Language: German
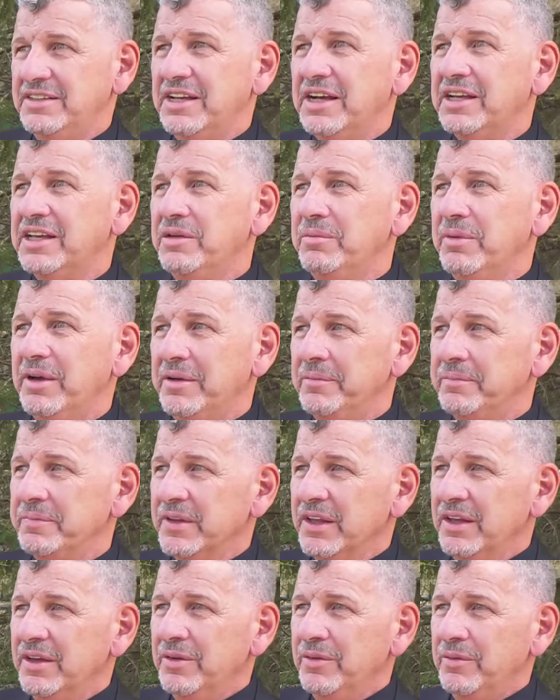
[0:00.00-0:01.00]
sage immer,
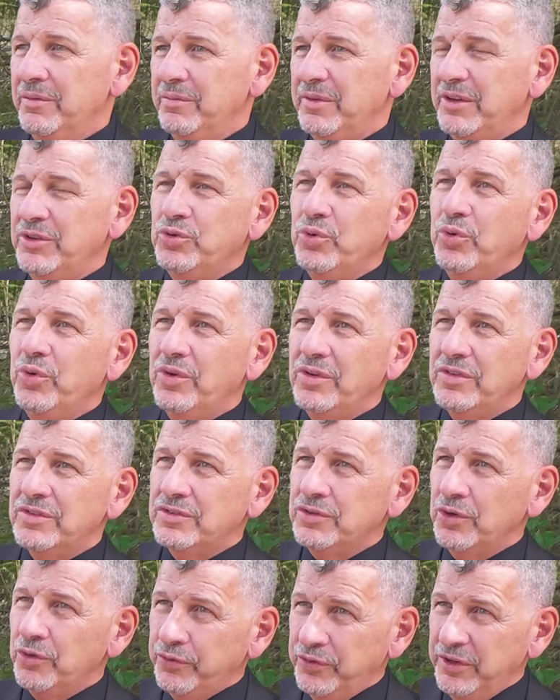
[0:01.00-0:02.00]
wenn du
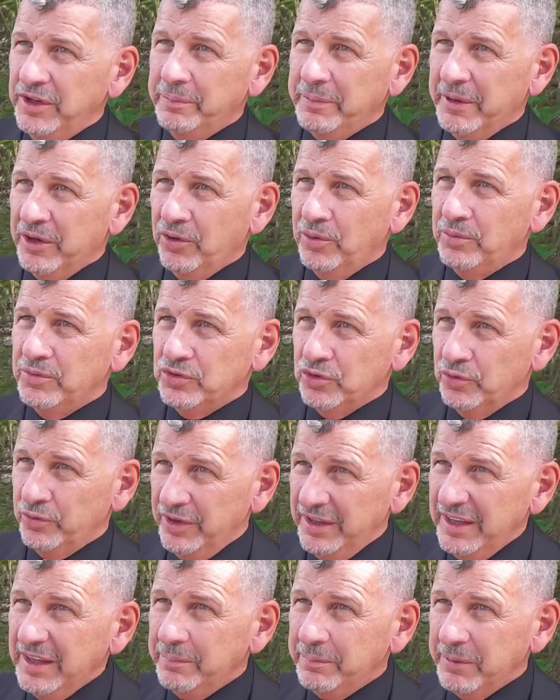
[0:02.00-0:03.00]
so viel bekommst, so
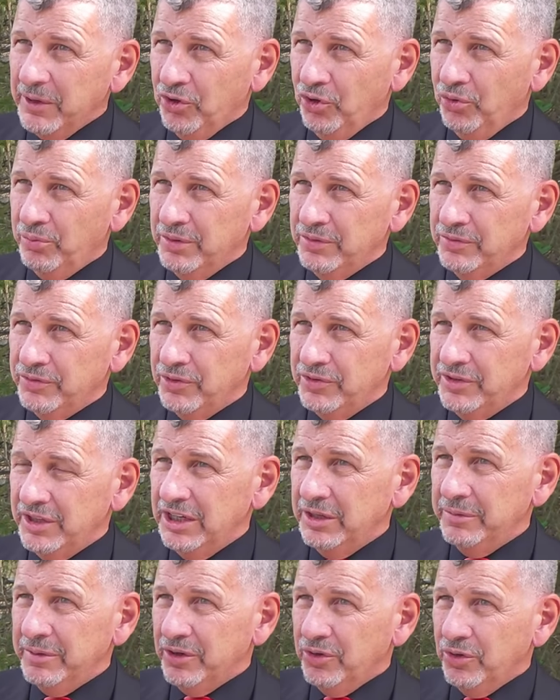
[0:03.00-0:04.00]
wie ich bekomme, von der
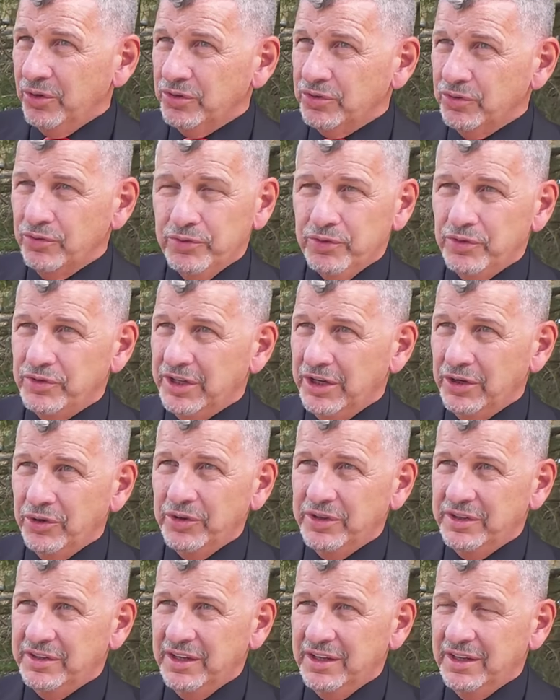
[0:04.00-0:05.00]
Liebe Gott und von den
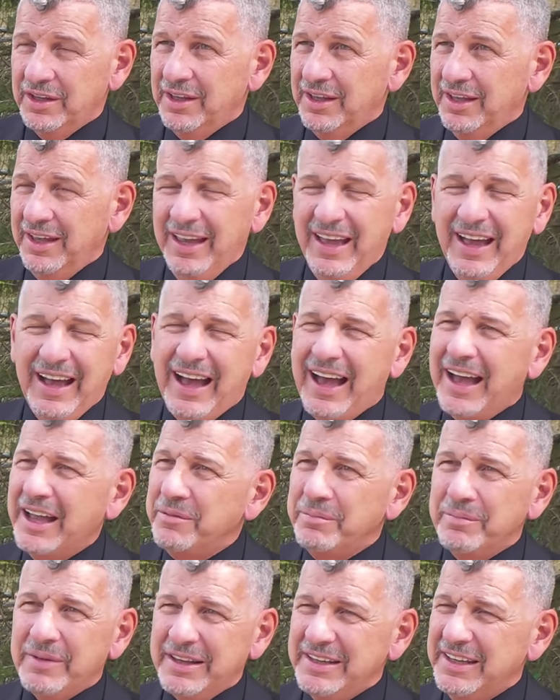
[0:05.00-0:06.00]
Leuten,
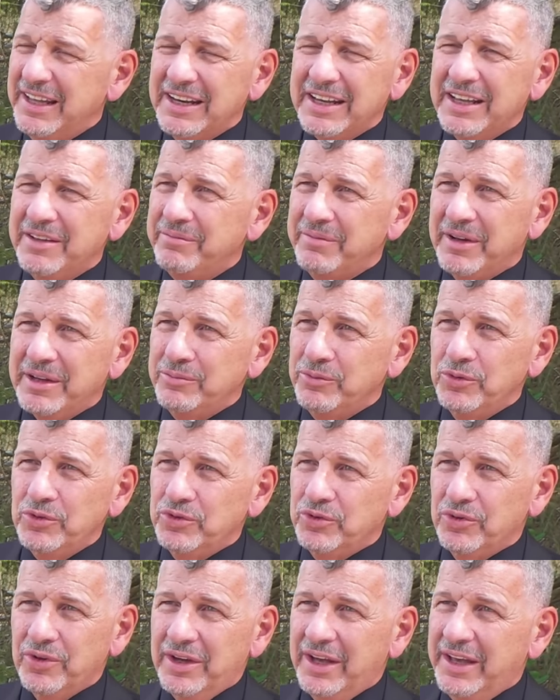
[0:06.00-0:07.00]
einmal, irgendwann
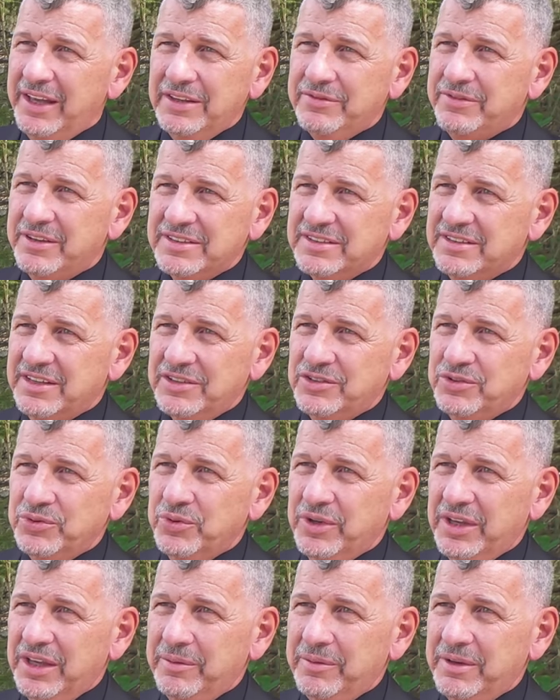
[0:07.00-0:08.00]
musst du etwas
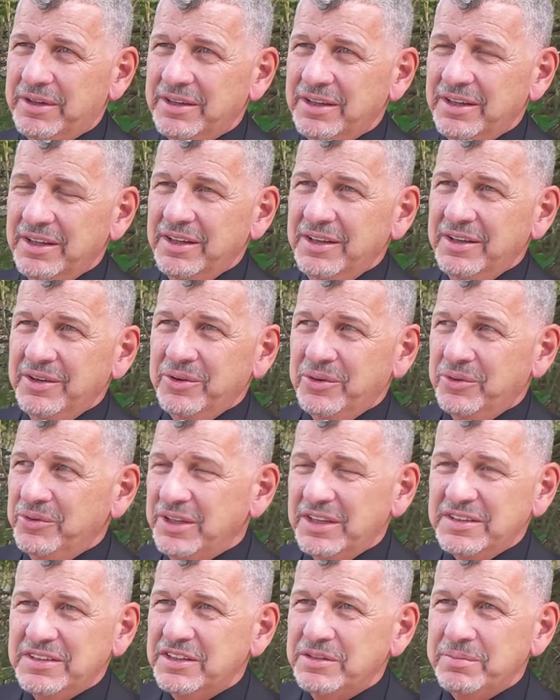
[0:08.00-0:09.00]
dazugeben.
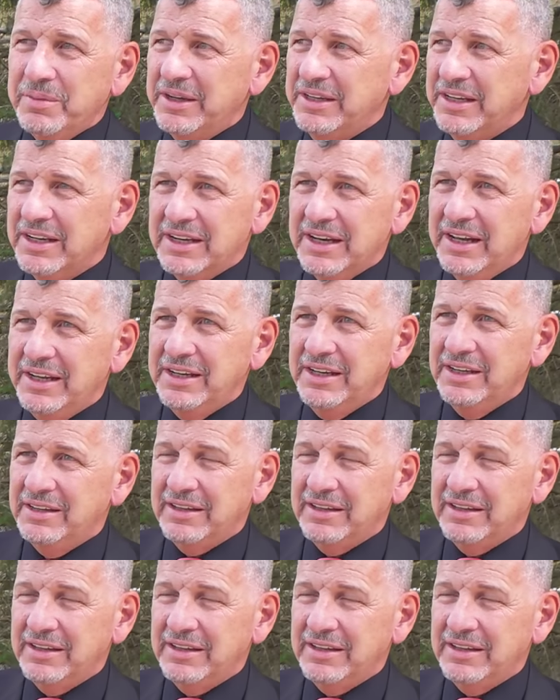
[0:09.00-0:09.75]
Und das ist mein kleiner